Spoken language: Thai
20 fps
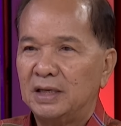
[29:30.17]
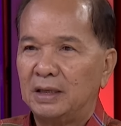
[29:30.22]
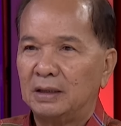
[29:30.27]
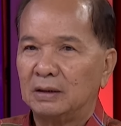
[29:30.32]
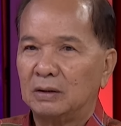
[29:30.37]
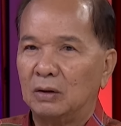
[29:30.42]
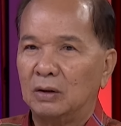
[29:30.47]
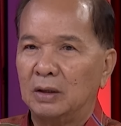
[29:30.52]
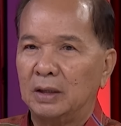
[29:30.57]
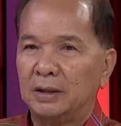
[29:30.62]
เช่น
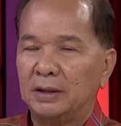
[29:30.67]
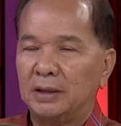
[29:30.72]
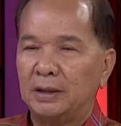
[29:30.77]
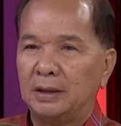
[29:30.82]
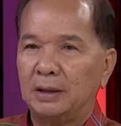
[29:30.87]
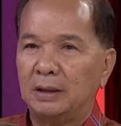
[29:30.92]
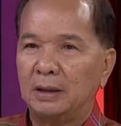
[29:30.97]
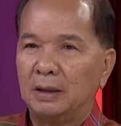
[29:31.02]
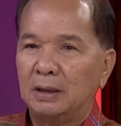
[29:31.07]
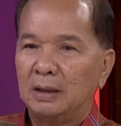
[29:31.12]
กร
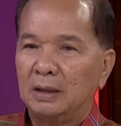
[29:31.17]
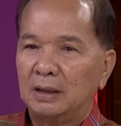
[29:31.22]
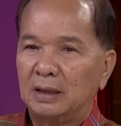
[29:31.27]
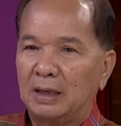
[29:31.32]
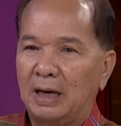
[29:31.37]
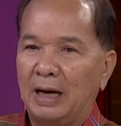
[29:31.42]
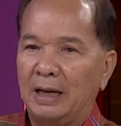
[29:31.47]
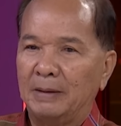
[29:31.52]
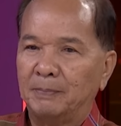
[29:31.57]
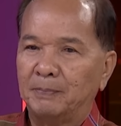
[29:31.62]
ณี
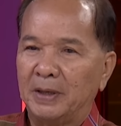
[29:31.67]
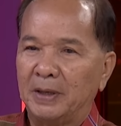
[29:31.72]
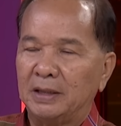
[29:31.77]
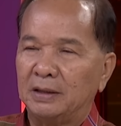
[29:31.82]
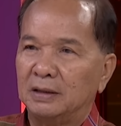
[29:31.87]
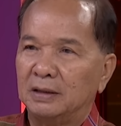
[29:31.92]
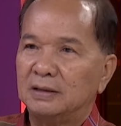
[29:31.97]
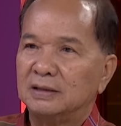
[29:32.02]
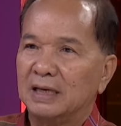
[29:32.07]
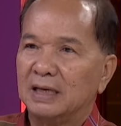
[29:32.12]
การไป
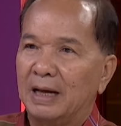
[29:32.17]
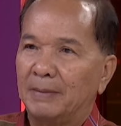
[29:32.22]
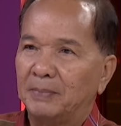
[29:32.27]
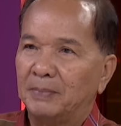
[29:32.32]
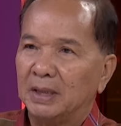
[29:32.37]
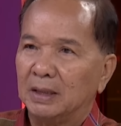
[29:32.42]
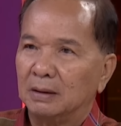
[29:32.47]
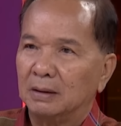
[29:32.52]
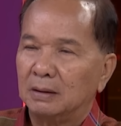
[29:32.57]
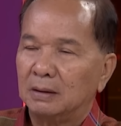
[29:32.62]
ยึดสนาม
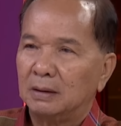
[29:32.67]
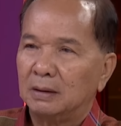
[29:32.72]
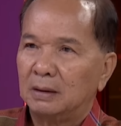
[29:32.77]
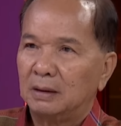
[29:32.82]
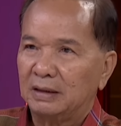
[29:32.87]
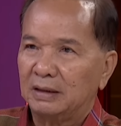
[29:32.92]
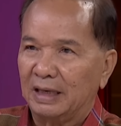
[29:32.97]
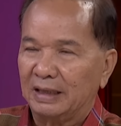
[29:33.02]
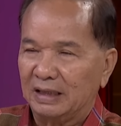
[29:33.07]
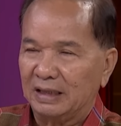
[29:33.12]
บิน
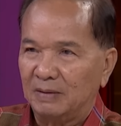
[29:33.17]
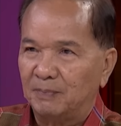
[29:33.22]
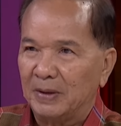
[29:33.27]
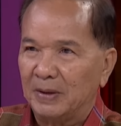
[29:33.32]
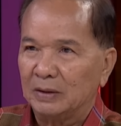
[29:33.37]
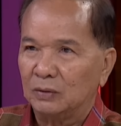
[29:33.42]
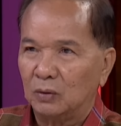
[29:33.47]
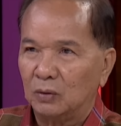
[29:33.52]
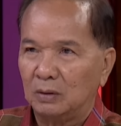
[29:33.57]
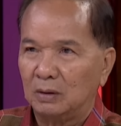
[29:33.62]
อย่างนี้
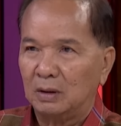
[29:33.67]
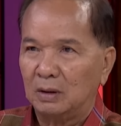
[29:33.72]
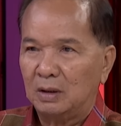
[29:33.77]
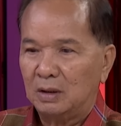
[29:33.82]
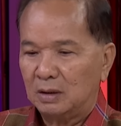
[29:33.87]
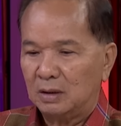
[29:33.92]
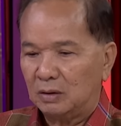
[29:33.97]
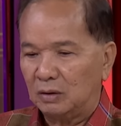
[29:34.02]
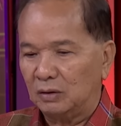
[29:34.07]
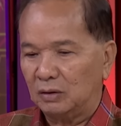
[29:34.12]
เป็นต้น
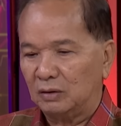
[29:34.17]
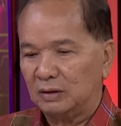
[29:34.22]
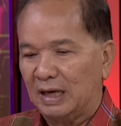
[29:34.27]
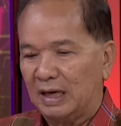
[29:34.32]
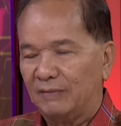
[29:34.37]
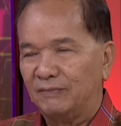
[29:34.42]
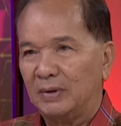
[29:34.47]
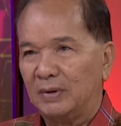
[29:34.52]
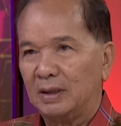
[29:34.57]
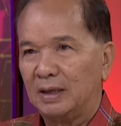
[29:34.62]
ก็ต้อง
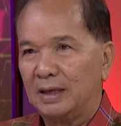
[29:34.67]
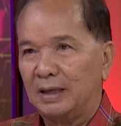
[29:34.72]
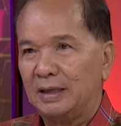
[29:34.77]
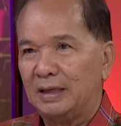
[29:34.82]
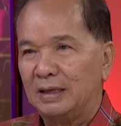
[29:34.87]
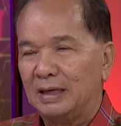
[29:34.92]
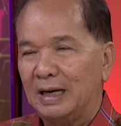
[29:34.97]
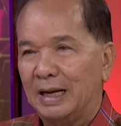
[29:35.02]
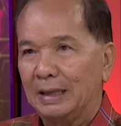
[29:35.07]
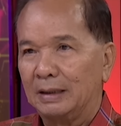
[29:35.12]
ถามว่าค
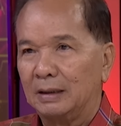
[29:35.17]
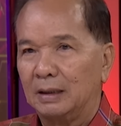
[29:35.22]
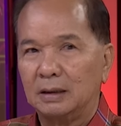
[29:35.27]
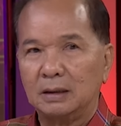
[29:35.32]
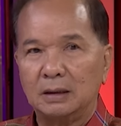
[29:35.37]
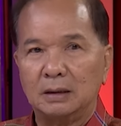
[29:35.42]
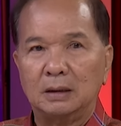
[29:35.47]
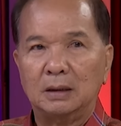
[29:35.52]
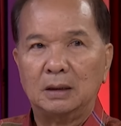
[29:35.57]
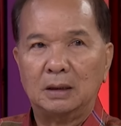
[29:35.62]
ดีหลักก็
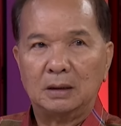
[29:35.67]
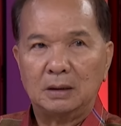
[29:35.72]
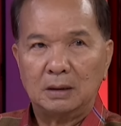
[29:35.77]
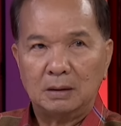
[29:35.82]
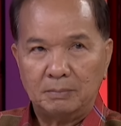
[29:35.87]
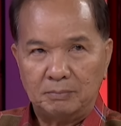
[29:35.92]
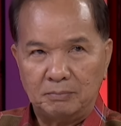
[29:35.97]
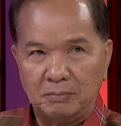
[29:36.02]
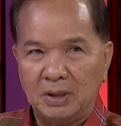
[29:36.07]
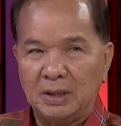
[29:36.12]
คือ
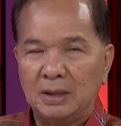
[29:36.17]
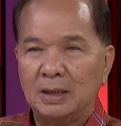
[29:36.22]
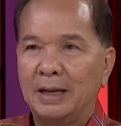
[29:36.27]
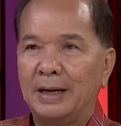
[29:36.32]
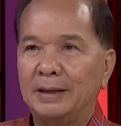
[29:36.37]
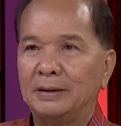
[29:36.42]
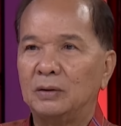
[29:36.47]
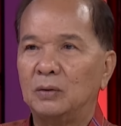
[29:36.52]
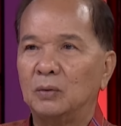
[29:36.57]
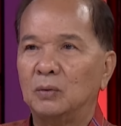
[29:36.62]
มี
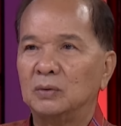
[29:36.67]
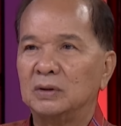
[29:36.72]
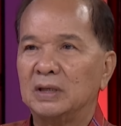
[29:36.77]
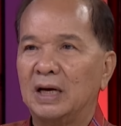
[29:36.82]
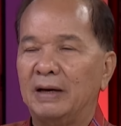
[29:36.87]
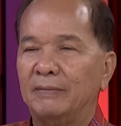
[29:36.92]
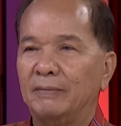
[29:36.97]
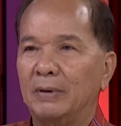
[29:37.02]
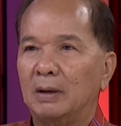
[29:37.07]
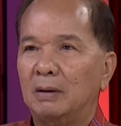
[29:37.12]
แรงจูง
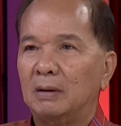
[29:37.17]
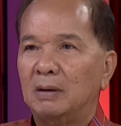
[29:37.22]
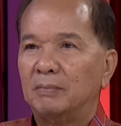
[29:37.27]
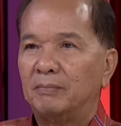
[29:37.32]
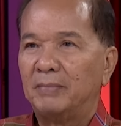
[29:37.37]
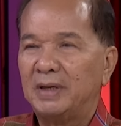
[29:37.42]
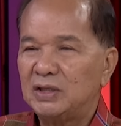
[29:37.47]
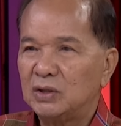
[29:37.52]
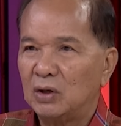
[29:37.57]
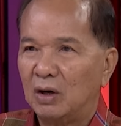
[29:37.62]
ใจว่า
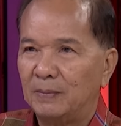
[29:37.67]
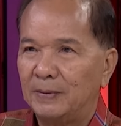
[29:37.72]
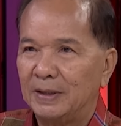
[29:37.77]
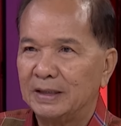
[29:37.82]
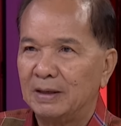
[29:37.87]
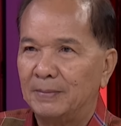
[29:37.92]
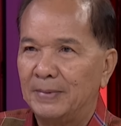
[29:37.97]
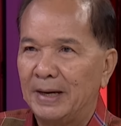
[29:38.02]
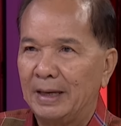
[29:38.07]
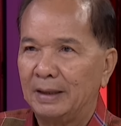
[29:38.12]
ไม่ชอบ
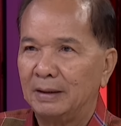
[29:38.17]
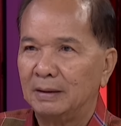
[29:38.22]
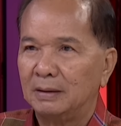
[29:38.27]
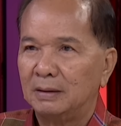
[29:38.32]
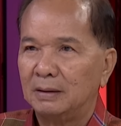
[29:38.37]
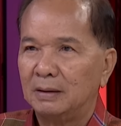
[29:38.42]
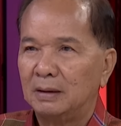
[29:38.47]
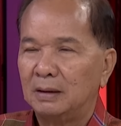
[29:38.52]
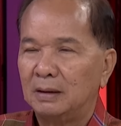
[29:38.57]
รัฐบาล